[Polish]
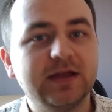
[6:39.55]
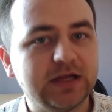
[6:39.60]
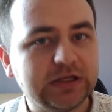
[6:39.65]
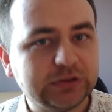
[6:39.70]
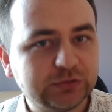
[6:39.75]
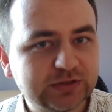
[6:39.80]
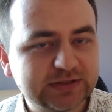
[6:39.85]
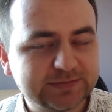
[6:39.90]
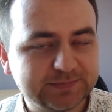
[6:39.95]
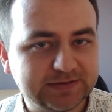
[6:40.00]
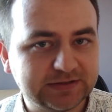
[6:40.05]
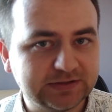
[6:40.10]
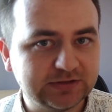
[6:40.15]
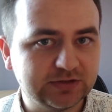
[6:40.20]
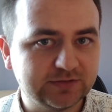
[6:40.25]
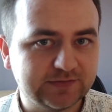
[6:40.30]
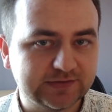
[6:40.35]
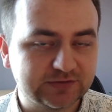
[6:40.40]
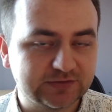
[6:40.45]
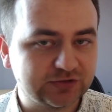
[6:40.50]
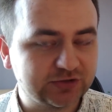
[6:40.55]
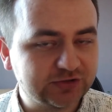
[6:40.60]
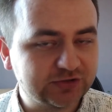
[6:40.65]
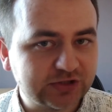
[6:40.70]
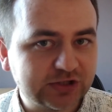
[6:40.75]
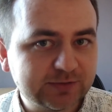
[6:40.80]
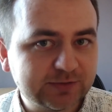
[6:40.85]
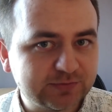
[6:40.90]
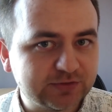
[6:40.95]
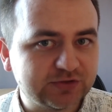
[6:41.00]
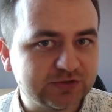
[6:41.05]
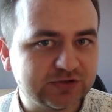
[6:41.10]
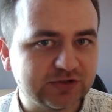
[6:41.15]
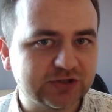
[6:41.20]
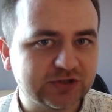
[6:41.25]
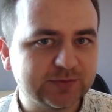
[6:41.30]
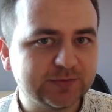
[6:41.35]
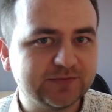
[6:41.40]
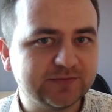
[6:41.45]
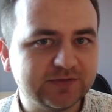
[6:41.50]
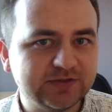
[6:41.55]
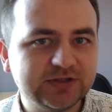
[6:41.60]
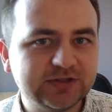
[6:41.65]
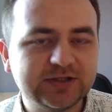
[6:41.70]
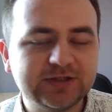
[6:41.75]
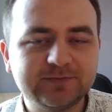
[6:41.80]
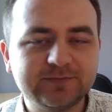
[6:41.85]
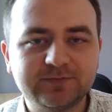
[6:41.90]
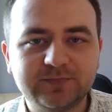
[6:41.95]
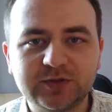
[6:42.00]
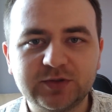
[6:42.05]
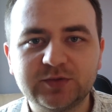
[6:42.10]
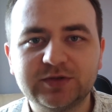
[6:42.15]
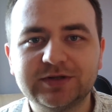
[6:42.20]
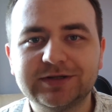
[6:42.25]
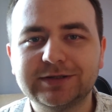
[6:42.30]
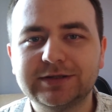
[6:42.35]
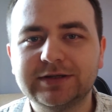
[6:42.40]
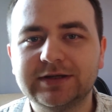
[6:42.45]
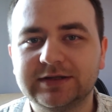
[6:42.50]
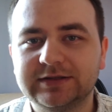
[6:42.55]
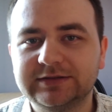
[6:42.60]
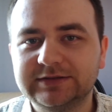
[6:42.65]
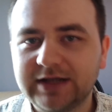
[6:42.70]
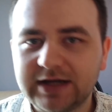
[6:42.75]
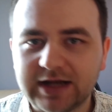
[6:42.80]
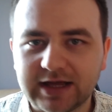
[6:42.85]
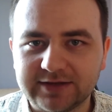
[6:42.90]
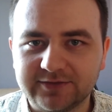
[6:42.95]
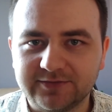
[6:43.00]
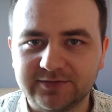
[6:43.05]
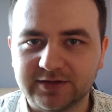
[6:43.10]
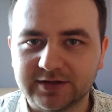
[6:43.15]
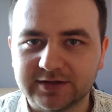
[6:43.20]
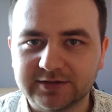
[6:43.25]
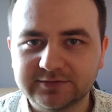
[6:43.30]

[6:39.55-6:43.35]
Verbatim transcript: I tu jest pytanie do Was, czy chcielibyście, żeby wyniki były na live?